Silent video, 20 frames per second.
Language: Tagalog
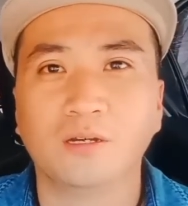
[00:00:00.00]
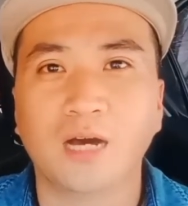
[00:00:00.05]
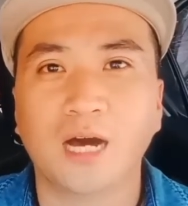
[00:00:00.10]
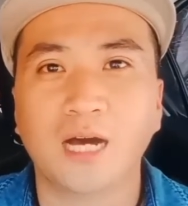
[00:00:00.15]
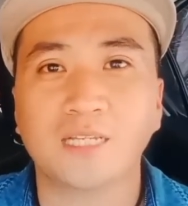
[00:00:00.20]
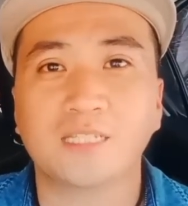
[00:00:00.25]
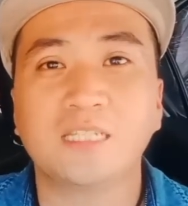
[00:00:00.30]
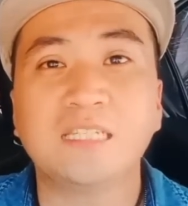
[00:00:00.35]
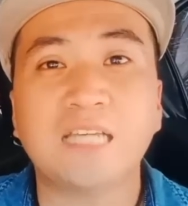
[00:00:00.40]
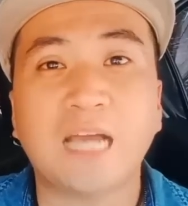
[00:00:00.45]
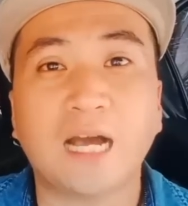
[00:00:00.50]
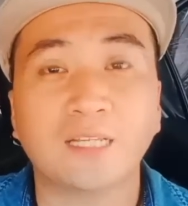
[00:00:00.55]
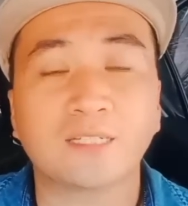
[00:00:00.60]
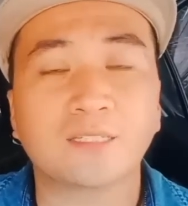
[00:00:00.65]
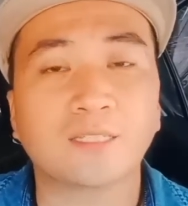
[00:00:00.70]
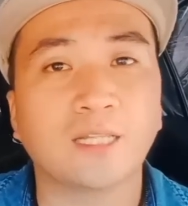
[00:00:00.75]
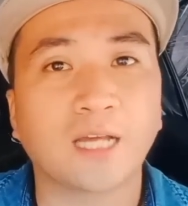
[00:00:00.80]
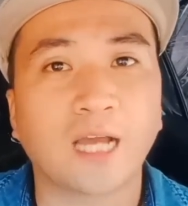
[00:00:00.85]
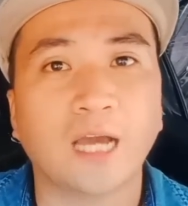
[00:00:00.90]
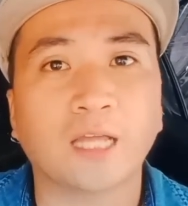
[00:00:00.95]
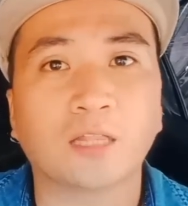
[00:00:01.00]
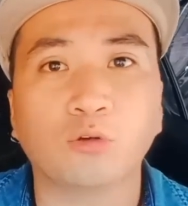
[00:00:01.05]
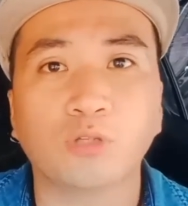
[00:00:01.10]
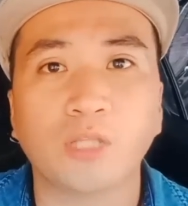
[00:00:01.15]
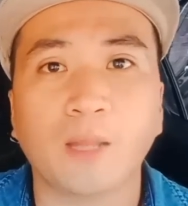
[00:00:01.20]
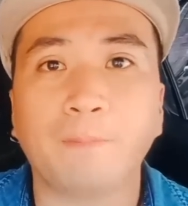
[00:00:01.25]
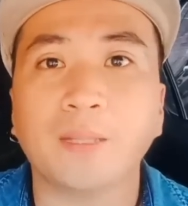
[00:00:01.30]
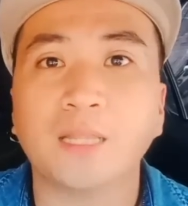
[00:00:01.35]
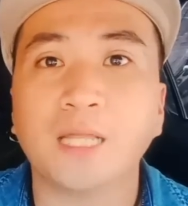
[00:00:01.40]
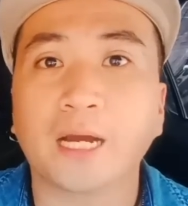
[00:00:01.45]
Ha, sinyalis talaga ito
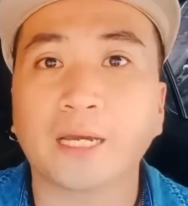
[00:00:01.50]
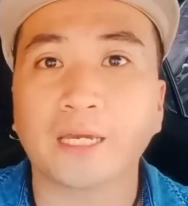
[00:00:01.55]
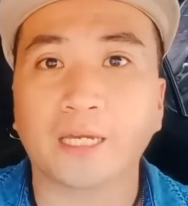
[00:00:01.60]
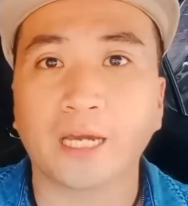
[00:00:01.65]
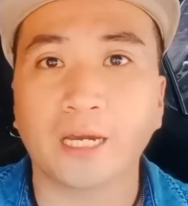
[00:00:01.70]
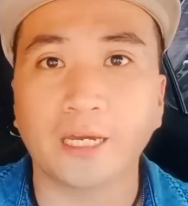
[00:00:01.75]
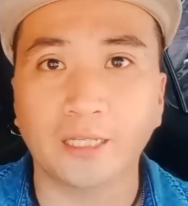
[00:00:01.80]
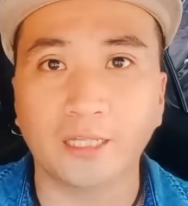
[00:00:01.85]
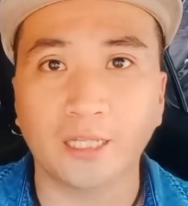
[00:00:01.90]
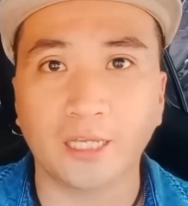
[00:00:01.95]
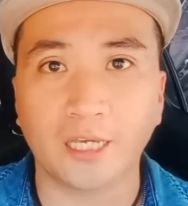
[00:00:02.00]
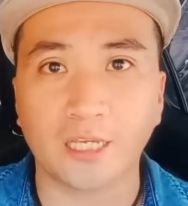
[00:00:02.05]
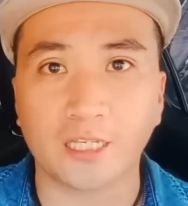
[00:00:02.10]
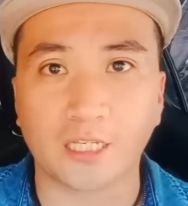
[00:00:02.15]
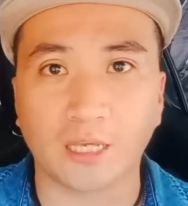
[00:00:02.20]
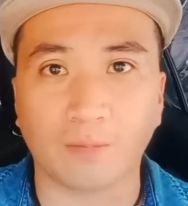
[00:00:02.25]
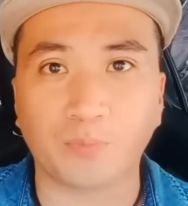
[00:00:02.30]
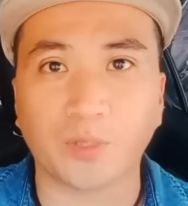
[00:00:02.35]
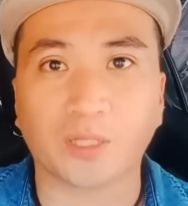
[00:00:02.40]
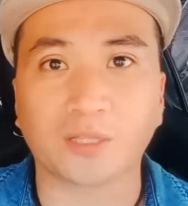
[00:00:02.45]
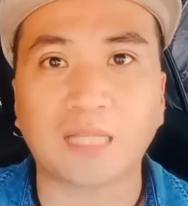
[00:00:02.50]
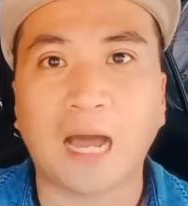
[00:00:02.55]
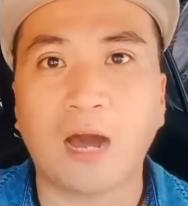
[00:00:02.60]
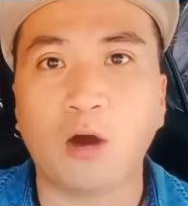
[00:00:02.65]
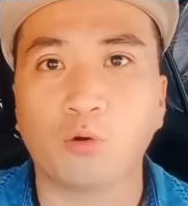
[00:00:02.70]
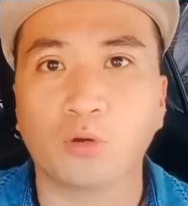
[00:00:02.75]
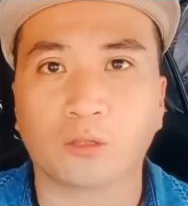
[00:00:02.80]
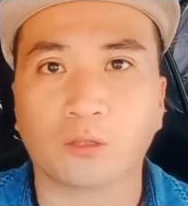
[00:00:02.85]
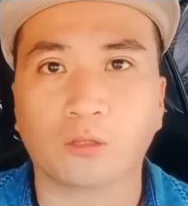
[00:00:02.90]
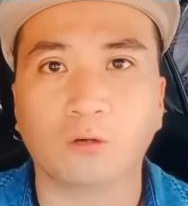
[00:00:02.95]
na palagi kang iniisip ng
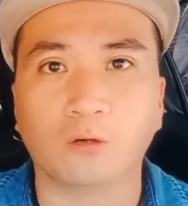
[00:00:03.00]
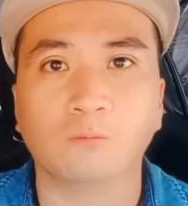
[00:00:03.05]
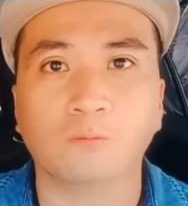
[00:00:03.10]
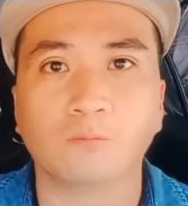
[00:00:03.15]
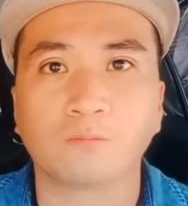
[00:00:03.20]
taong ito.